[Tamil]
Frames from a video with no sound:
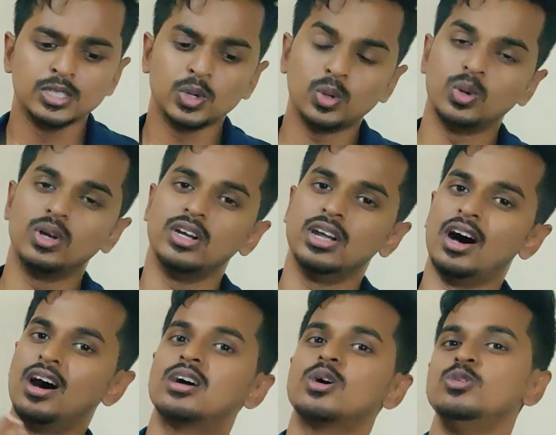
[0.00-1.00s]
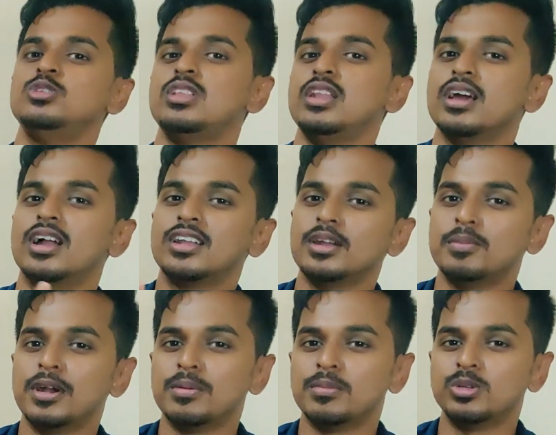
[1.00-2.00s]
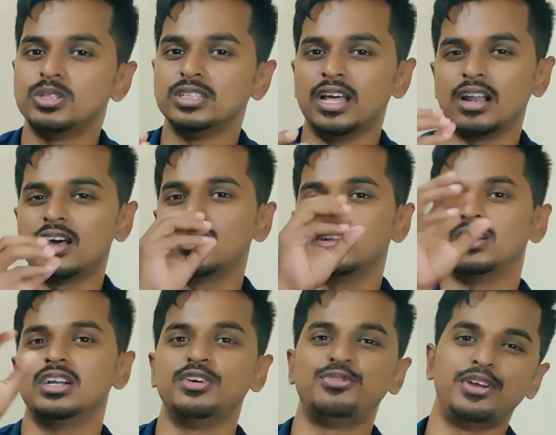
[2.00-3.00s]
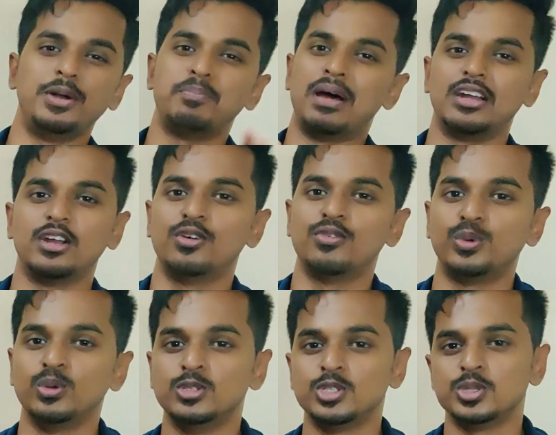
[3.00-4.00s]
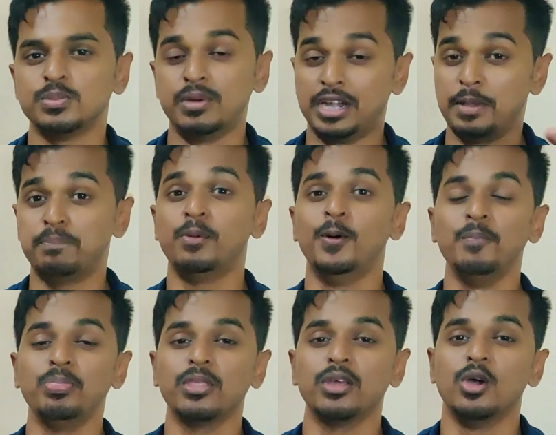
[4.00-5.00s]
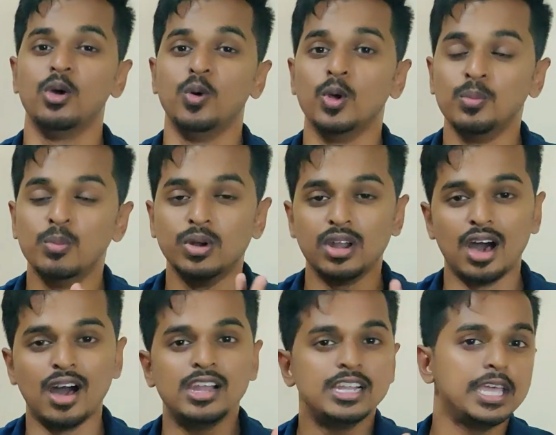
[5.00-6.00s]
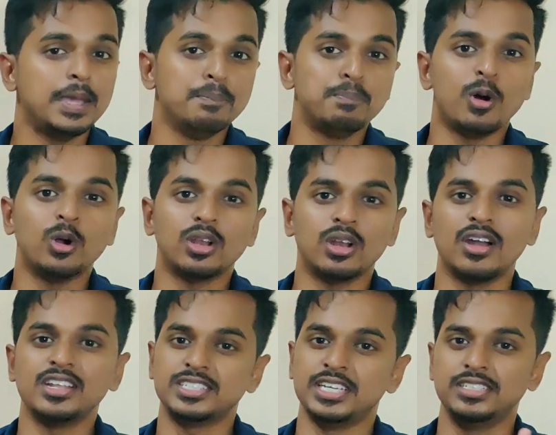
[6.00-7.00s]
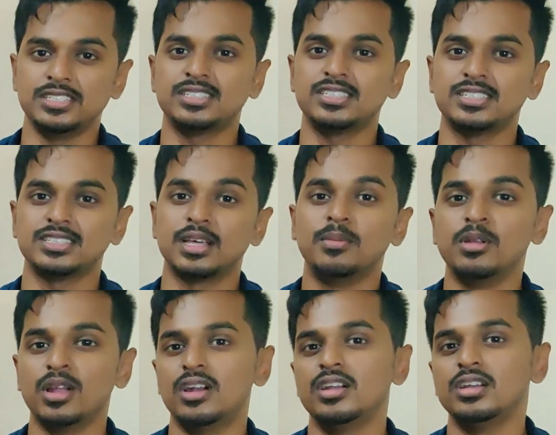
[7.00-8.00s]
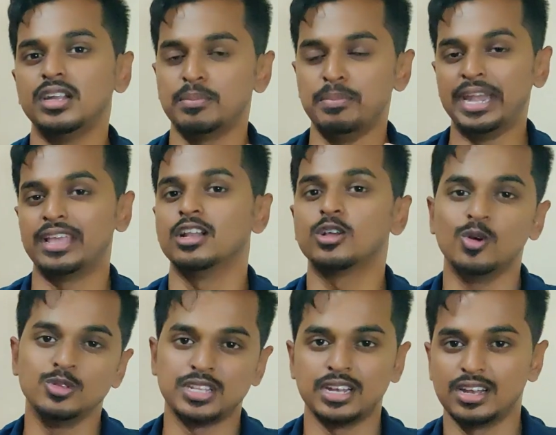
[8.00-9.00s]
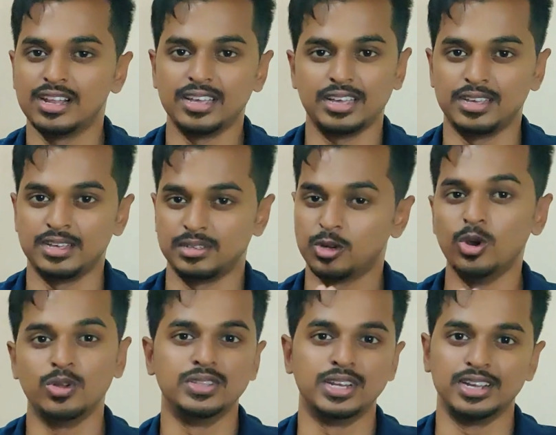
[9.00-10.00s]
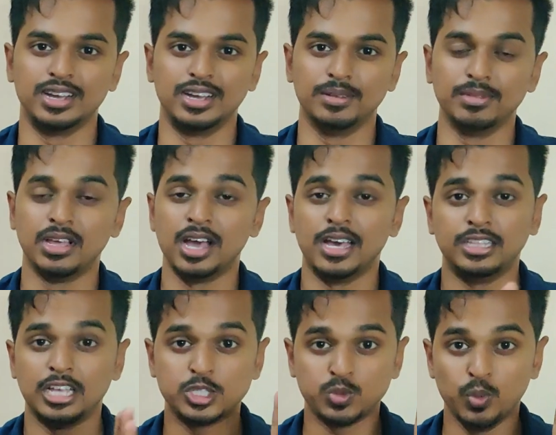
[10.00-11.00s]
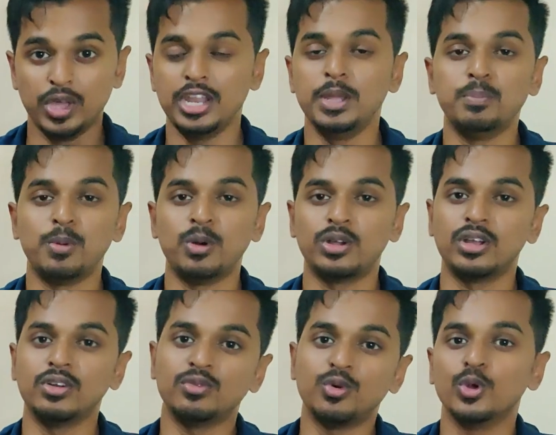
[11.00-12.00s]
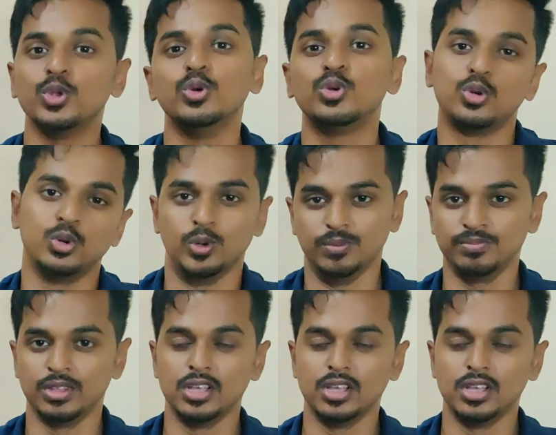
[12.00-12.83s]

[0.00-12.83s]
ஸோ நான் கவுன்சிலிங் அட்டன் பண்ணும்போது தெர் ஆர் டிஃப்ரெண்ட் பேட்டர்ன் ஆஃப் ரூல்ஸ் பட் இப்போ ஒரு நாலு இம்பார்ட்டண்டான சேஞ்சஸ் தமிழ்நாடு மெடிக்கல் கவுன்சிலிங்கில் கொண்டு வந்திருக்காங்க அண்ட் தட்ஸ் வெரி இம்பார்ட்டன்ட் ஃபார் யூ டு நோ